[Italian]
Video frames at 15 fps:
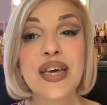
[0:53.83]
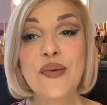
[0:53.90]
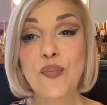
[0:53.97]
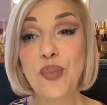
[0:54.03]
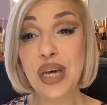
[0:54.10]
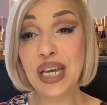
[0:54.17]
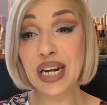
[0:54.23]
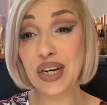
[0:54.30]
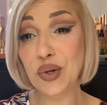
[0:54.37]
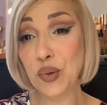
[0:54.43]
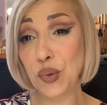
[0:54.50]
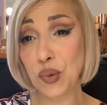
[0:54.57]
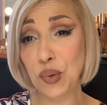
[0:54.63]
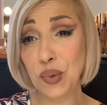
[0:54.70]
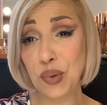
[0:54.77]
Per
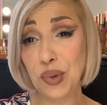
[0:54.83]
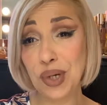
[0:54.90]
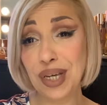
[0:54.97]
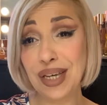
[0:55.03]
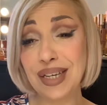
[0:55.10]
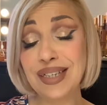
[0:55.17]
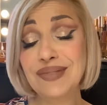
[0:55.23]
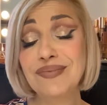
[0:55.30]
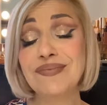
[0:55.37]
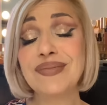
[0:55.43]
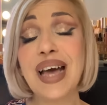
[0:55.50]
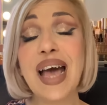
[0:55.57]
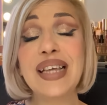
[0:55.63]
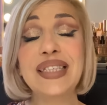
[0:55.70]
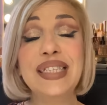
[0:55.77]
cui
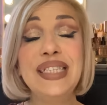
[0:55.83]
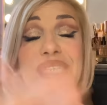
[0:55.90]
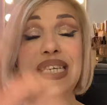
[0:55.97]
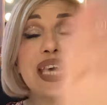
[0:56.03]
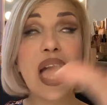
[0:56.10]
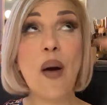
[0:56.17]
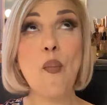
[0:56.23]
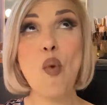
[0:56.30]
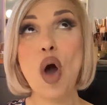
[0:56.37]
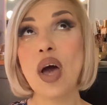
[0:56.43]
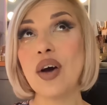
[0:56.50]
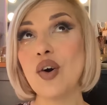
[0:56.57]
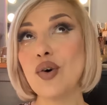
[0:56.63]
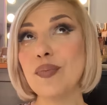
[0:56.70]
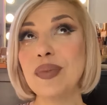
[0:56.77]
andiamo a
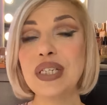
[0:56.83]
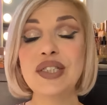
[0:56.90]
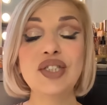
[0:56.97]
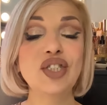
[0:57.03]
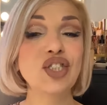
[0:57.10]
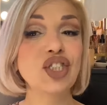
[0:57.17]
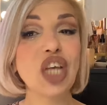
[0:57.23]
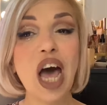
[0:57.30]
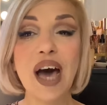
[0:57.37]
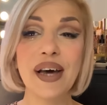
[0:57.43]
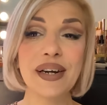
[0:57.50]
cominciare.